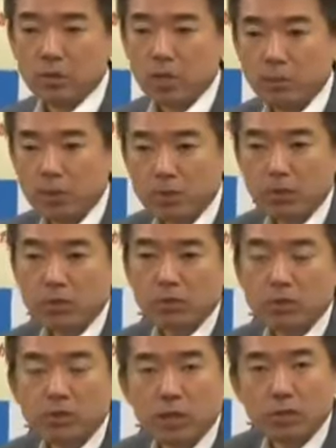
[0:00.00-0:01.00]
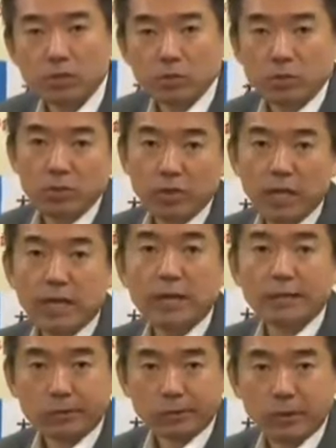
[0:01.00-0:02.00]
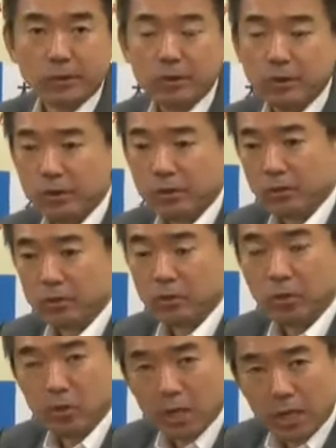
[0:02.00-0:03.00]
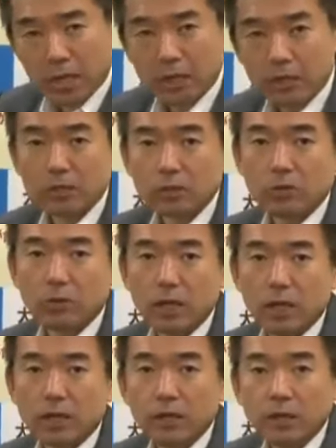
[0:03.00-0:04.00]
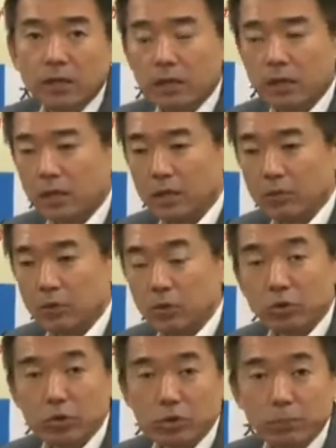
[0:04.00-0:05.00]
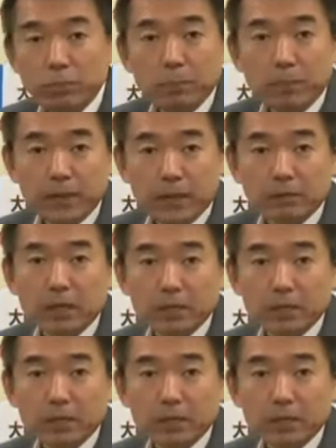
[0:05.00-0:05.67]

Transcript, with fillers: これやっぱり総量規制というものを入れないと、どう考えたってこれ、えー、もう容量いっぱいいっぱいに